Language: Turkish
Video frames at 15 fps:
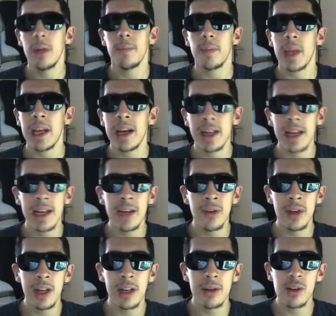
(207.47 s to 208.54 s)
Eğer Henry
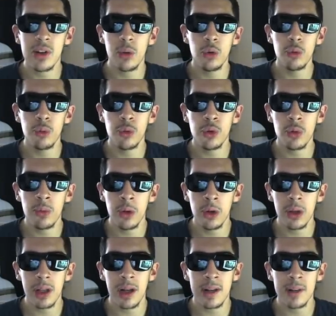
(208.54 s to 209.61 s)
ile işte 3.5 milyon
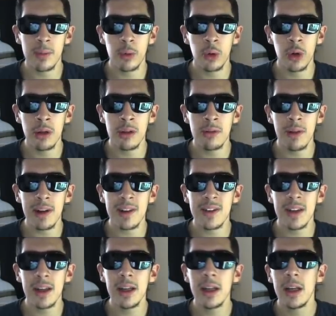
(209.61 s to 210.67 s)
tarzı bir coin'iniz
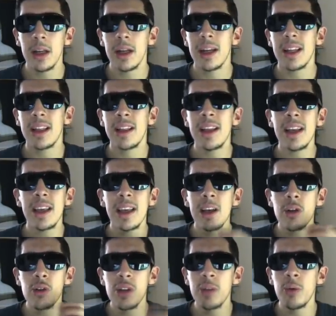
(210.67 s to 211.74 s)
varsa direkt
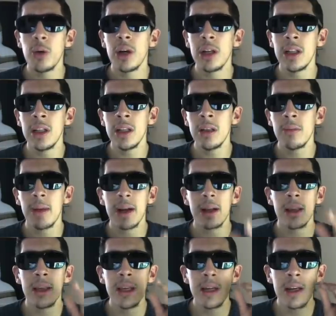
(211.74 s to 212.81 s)
Eusebio'yu alın. Bak
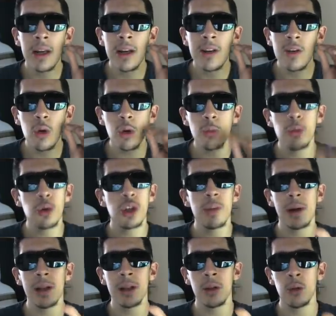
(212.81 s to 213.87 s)
yarınınız yokmuş gibi
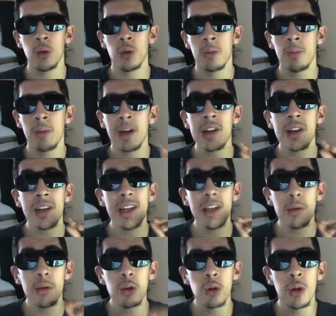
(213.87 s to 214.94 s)
alın diyorum. Başka hiçbir
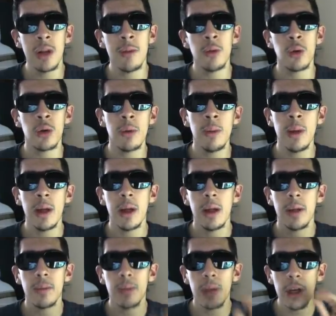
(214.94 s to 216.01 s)
şey söylemiyorum.
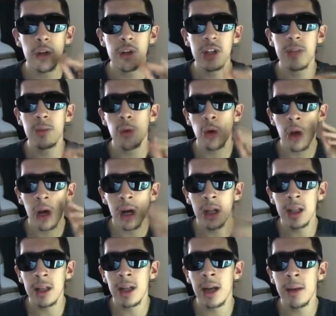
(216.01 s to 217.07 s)
Eusebio'yu
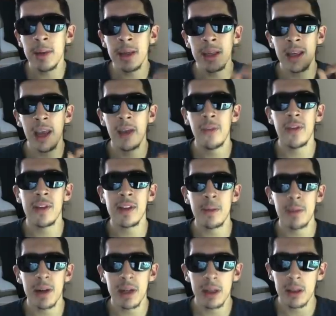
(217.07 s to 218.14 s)
alın abi keyfinize
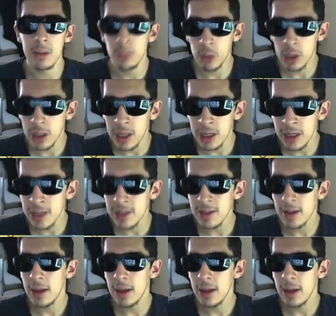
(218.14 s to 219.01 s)
bakın. Bu kadar net.